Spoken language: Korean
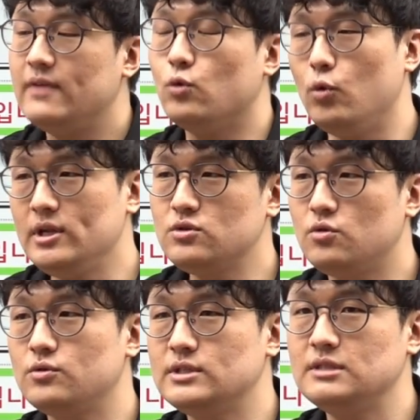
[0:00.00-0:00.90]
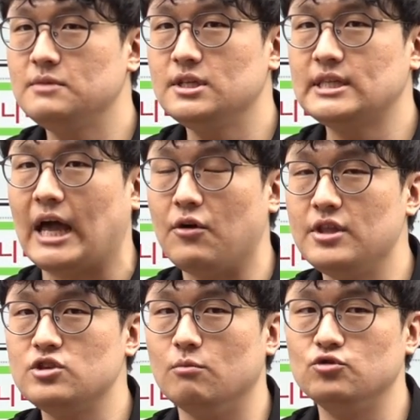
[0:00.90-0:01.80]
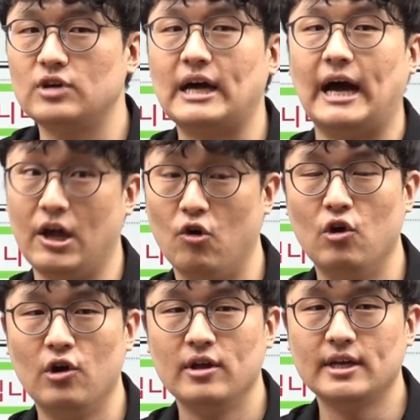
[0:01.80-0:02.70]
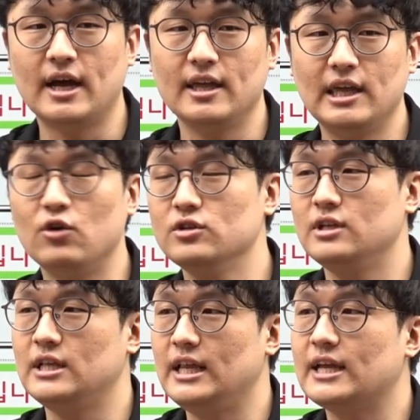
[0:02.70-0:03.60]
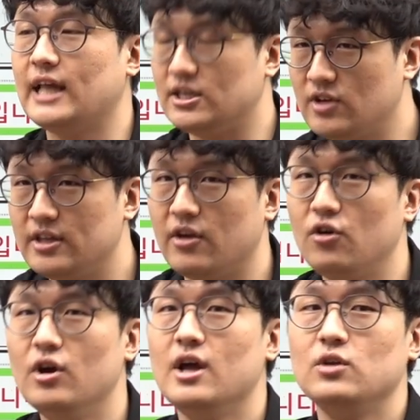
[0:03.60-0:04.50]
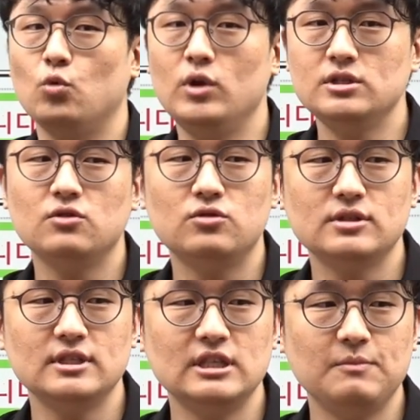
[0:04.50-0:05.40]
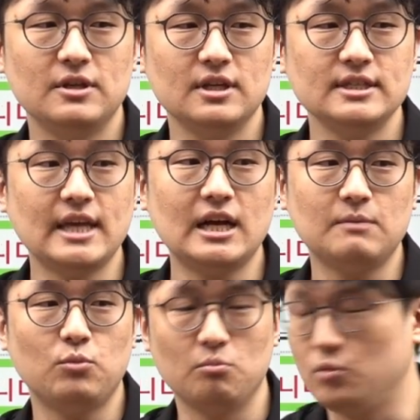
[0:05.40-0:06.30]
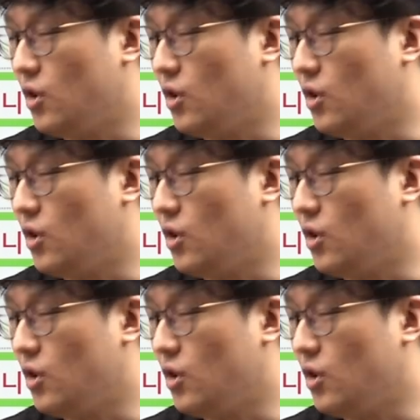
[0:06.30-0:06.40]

논리적으로 쓰면은 당연히 점수가 가요. 그러니까 이거는 일단 아셔야 돼요. 논리적으로 쓰시면은 생각 뭐